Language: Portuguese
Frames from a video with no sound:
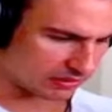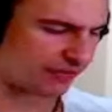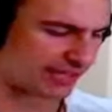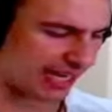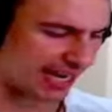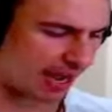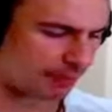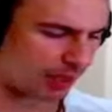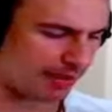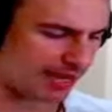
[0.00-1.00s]
Foi treinar
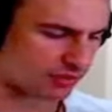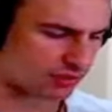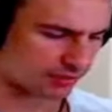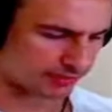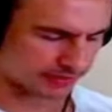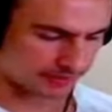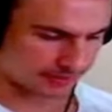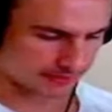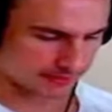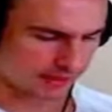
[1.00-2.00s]
pelo menos?
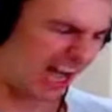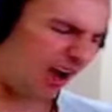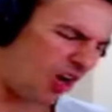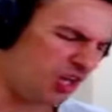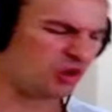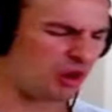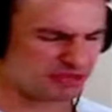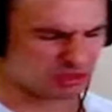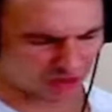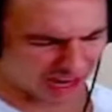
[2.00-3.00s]
compromissado, mandou ah, olha o nome
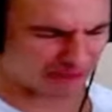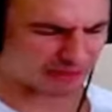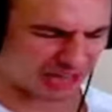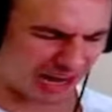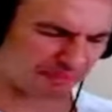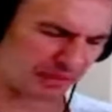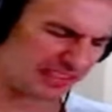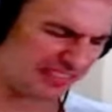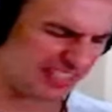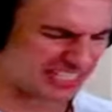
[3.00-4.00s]
reais. do cara, mano. Cara, pô, tu
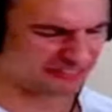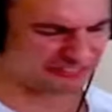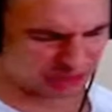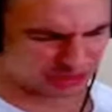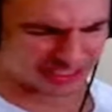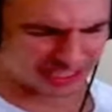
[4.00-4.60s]
vai se tá, que merda,